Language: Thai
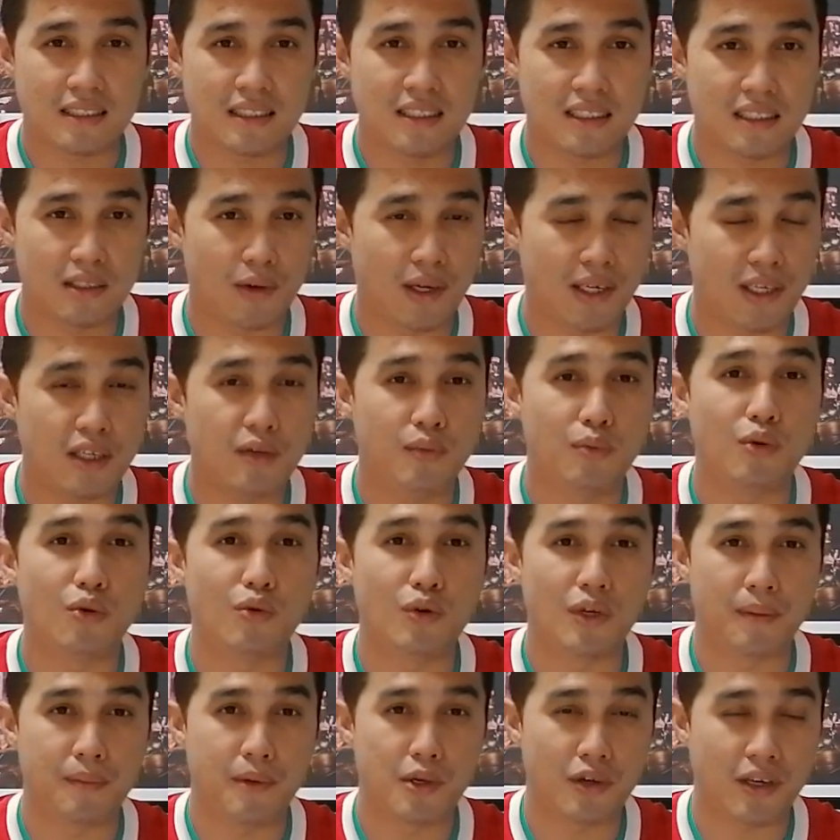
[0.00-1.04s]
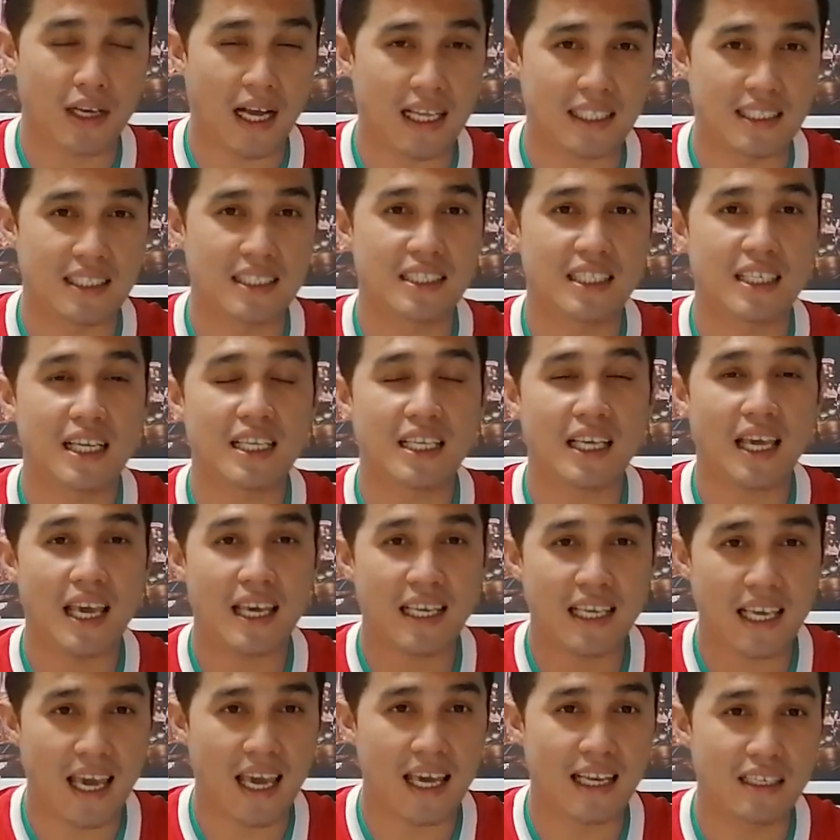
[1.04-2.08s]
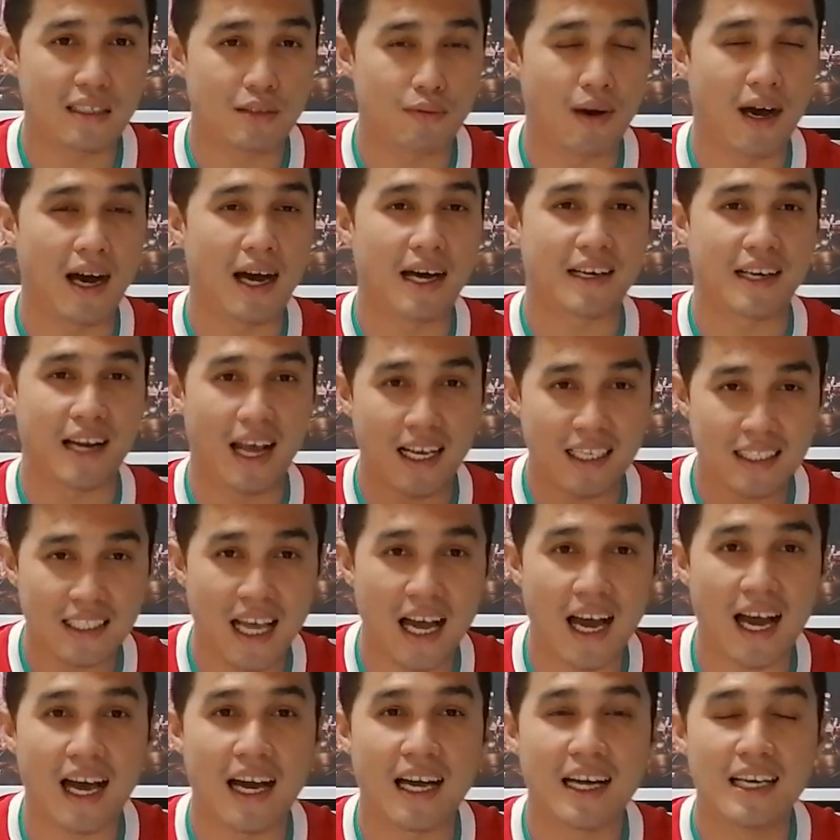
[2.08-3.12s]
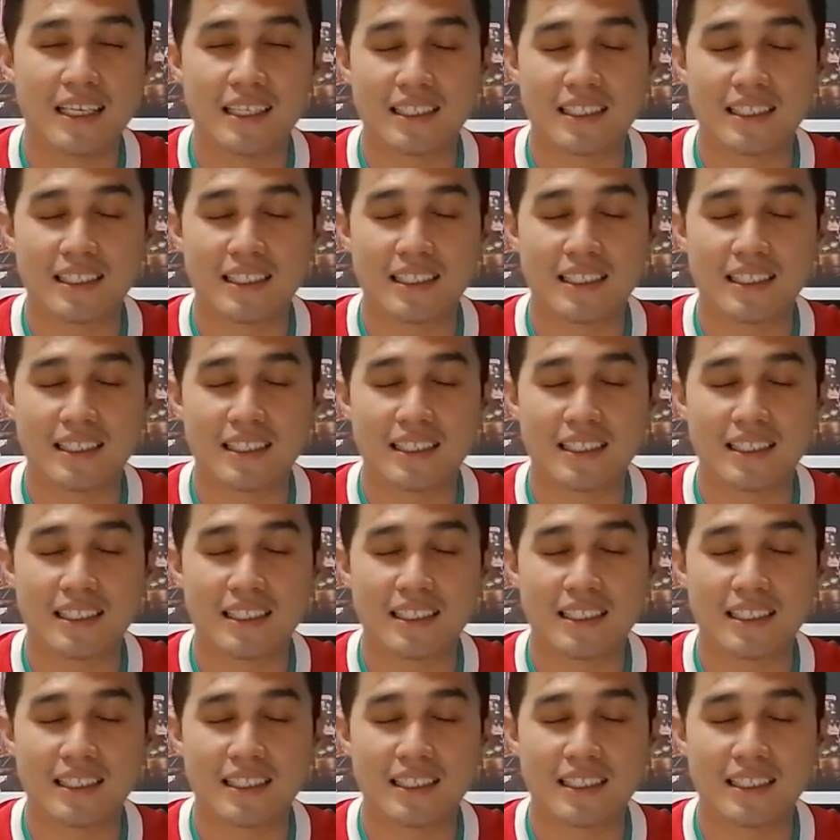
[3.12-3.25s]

ซึ่งถือว่าริวพูนี่มีโอกาสที่จะได้แก้แค้น หรือว่าร้างตา